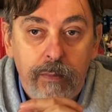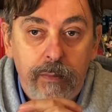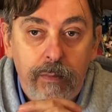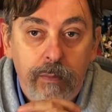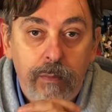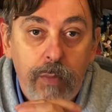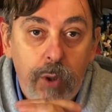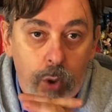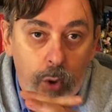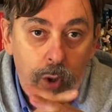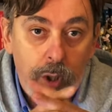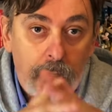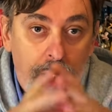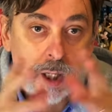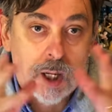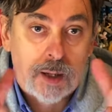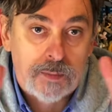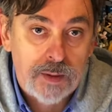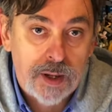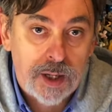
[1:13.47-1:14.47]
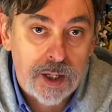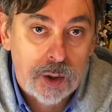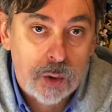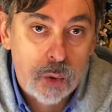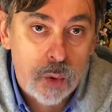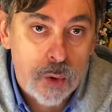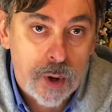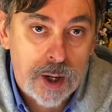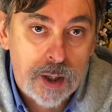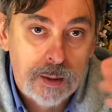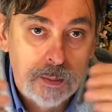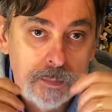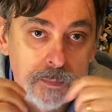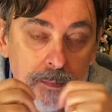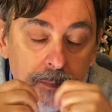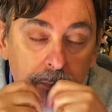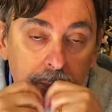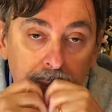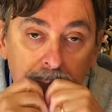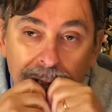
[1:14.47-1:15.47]
bisogna averne cura
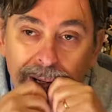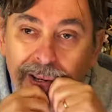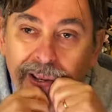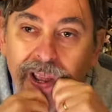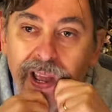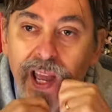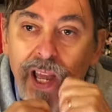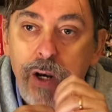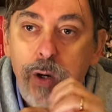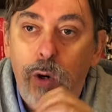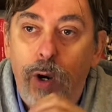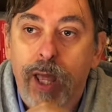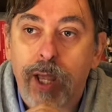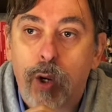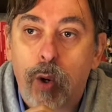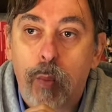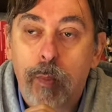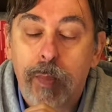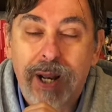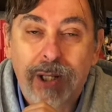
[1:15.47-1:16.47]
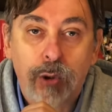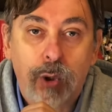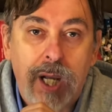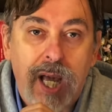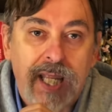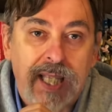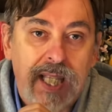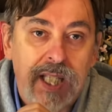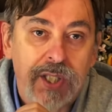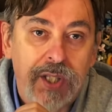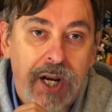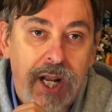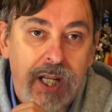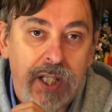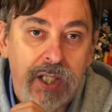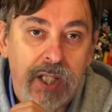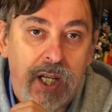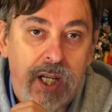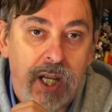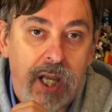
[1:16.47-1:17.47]
perché non hai comprato carta
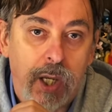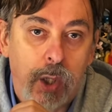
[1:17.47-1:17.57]
straccia,